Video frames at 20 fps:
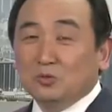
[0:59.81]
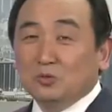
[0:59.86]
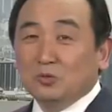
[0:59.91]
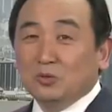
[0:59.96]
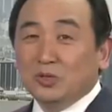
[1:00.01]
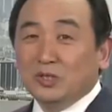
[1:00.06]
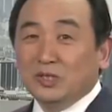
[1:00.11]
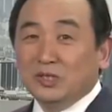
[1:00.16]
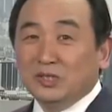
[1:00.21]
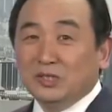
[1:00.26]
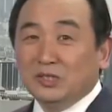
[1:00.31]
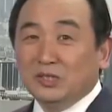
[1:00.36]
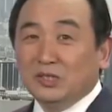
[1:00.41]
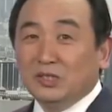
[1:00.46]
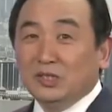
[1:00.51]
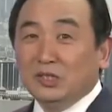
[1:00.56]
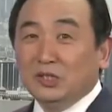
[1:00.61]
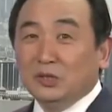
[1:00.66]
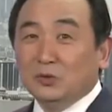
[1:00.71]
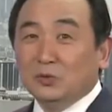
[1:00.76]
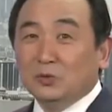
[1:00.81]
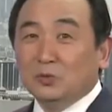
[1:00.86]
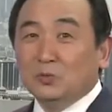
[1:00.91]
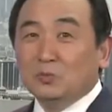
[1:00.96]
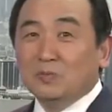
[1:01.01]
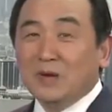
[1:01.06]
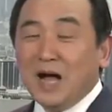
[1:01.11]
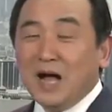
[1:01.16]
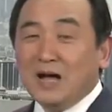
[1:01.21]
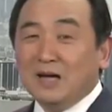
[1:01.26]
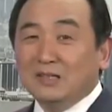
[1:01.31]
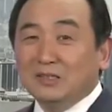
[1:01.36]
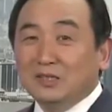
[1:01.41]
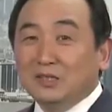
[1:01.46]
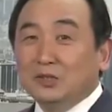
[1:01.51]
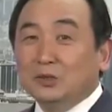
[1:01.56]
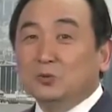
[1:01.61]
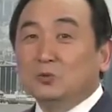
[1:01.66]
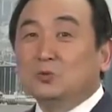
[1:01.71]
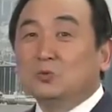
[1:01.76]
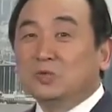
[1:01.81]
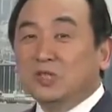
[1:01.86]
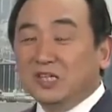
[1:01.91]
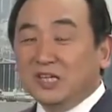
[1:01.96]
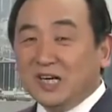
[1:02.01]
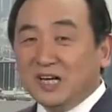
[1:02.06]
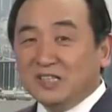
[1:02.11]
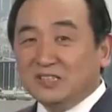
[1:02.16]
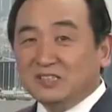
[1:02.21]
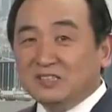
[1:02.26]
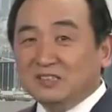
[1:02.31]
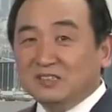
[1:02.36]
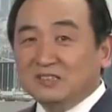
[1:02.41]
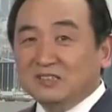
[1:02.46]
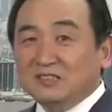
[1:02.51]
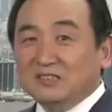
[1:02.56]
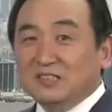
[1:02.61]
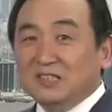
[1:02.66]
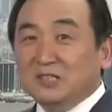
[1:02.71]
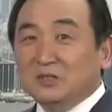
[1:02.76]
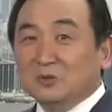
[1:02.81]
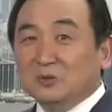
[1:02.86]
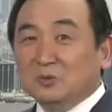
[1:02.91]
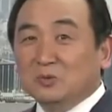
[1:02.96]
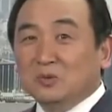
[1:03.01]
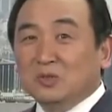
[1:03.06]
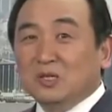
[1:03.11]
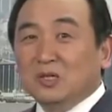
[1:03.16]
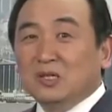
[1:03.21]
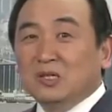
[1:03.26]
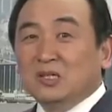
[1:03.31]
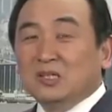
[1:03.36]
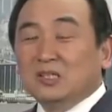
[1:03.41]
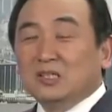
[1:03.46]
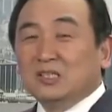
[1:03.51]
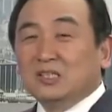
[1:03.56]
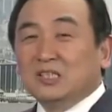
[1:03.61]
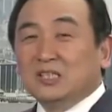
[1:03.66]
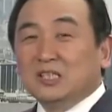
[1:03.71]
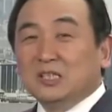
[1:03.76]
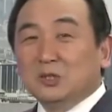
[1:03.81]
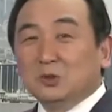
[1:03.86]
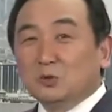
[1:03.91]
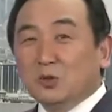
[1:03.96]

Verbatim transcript: 对牛马，牛应该是那种极